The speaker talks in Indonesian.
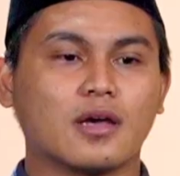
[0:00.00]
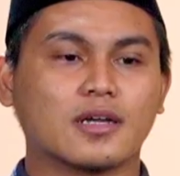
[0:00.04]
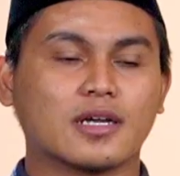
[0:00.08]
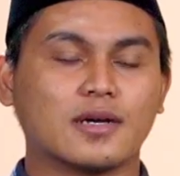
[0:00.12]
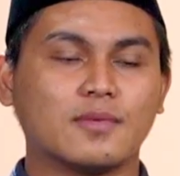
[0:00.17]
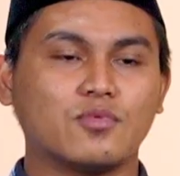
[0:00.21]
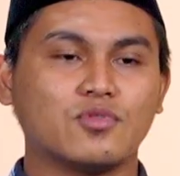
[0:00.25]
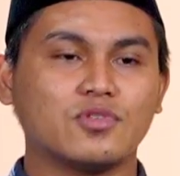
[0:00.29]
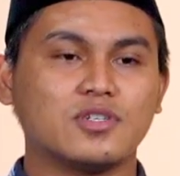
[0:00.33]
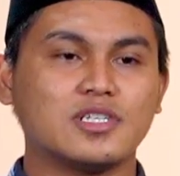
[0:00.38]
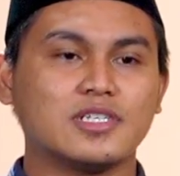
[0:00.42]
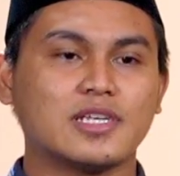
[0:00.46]

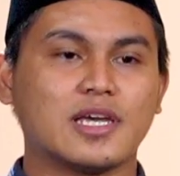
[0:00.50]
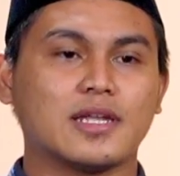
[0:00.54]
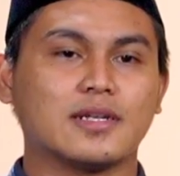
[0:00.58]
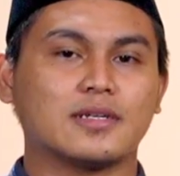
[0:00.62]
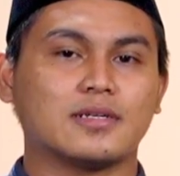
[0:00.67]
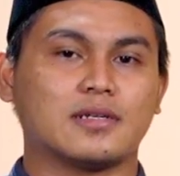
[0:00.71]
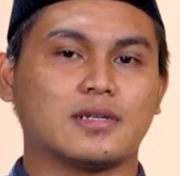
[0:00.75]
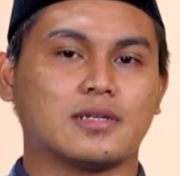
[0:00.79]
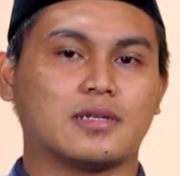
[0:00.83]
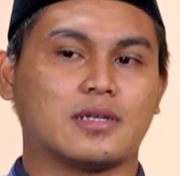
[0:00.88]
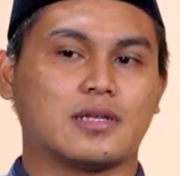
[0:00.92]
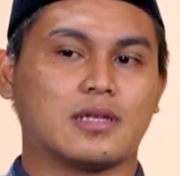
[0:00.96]
Kemudian,
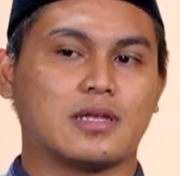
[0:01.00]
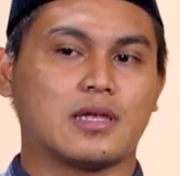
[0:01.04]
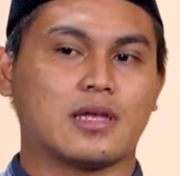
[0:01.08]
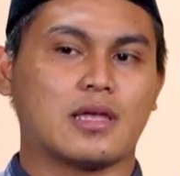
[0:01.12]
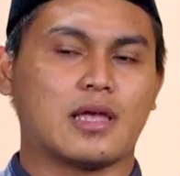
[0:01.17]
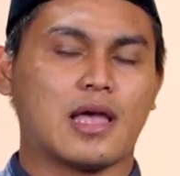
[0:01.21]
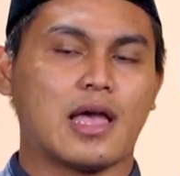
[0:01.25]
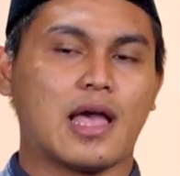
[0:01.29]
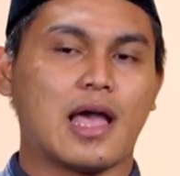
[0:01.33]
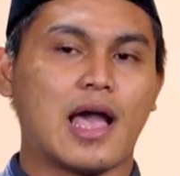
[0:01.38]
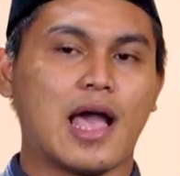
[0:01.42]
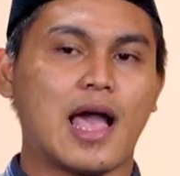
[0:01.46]

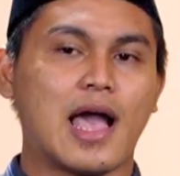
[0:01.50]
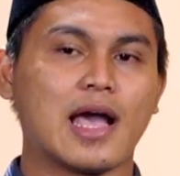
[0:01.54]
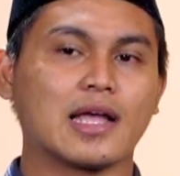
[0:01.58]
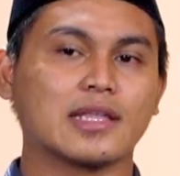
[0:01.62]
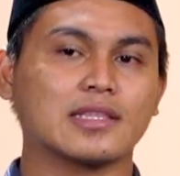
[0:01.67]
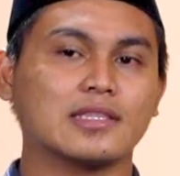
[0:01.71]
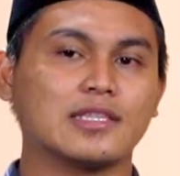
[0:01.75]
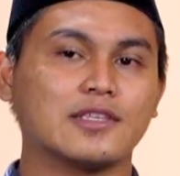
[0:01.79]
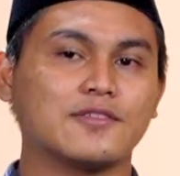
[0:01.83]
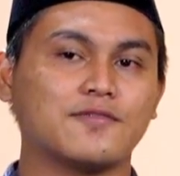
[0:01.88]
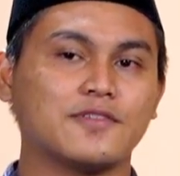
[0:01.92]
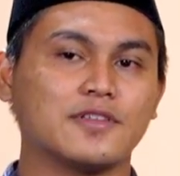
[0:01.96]

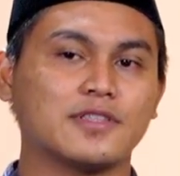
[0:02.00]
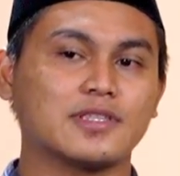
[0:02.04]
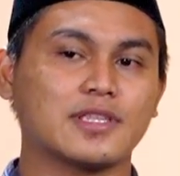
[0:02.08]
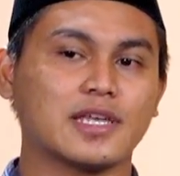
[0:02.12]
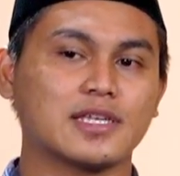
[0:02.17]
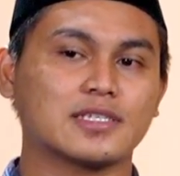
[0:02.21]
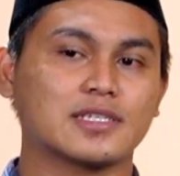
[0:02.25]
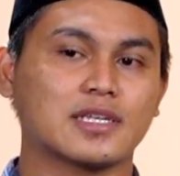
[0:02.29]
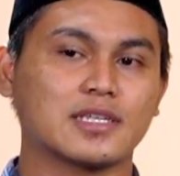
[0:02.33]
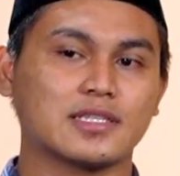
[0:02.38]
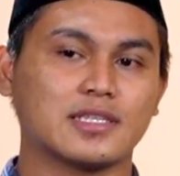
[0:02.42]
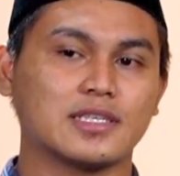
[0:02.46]

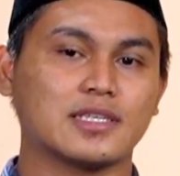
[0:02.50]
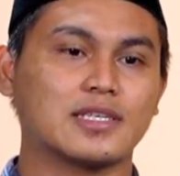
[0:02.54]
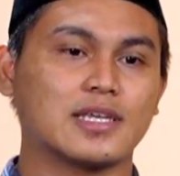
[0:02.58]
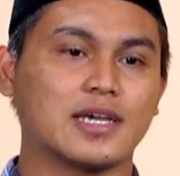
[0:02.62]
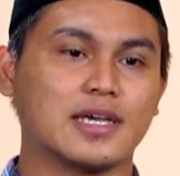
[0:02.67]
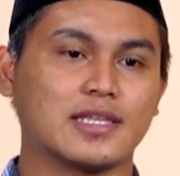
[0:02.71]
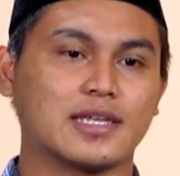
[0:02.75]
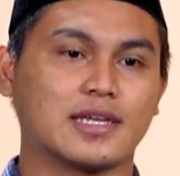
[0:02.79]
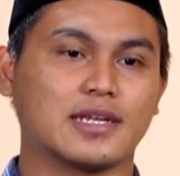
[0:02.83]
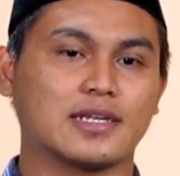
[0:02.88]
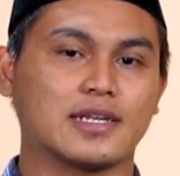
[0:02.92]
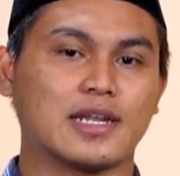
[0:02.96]
aktivitas ketiga
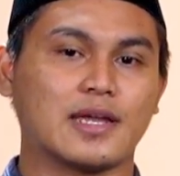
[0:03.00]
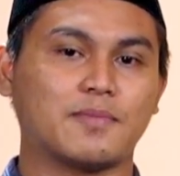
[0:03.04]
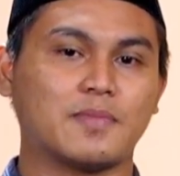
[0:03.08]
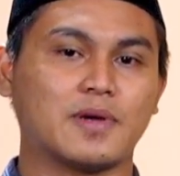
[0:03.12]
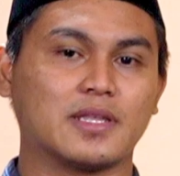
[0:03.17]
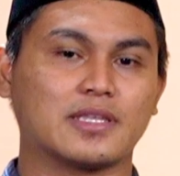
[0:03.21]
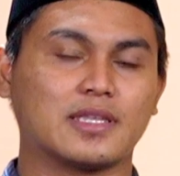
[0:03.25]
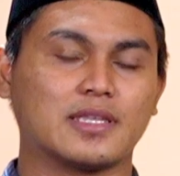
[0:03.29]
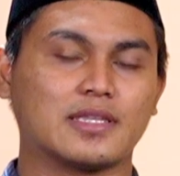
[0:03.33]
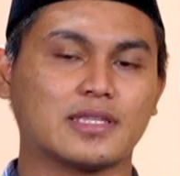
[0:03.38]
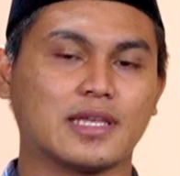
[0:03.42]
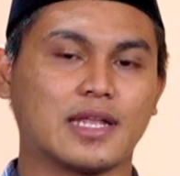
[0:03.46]
yang
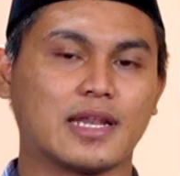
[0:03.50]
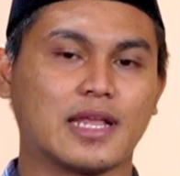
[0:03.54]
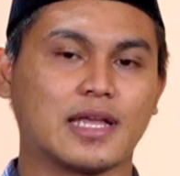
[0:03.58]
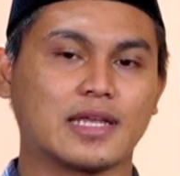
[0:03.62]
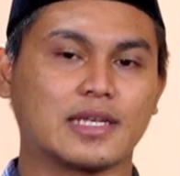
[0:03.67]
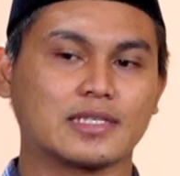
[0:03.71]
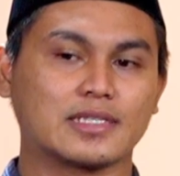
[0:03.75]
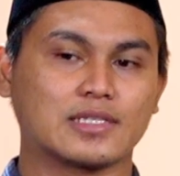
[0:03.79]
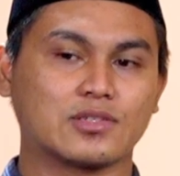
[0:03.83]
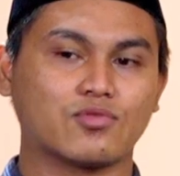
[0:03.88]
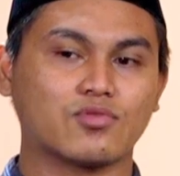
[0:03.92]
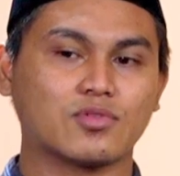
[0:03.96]
dapat kita
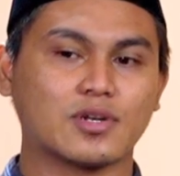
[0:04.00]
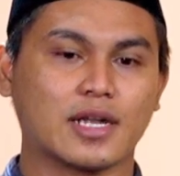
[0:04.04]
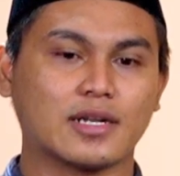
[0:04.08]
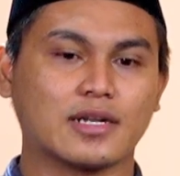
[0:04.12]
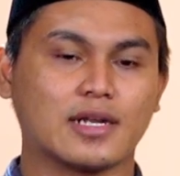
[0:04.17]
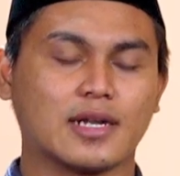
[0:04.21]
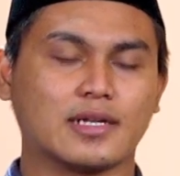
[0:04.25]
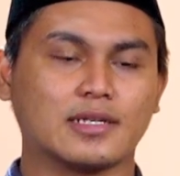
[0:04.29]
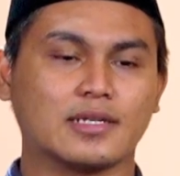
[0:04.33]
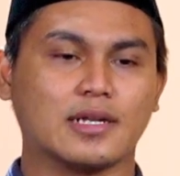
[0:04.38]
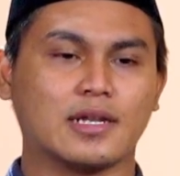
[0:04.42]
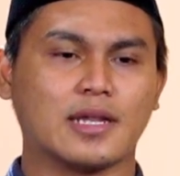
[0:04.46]

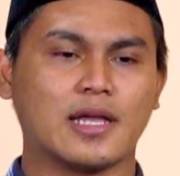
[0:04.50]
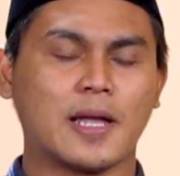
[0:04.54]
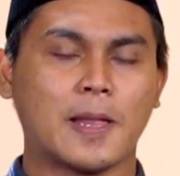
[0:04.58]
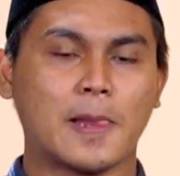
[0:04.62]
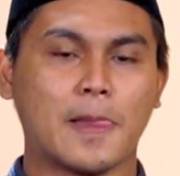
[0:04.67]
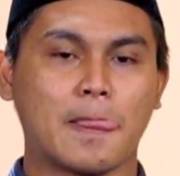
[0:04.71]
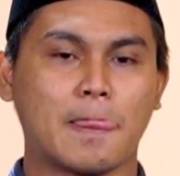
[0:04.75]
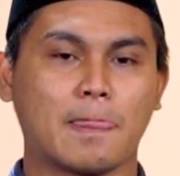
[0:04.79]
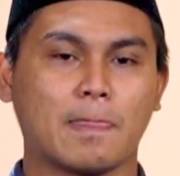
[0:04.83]
lakukan adalah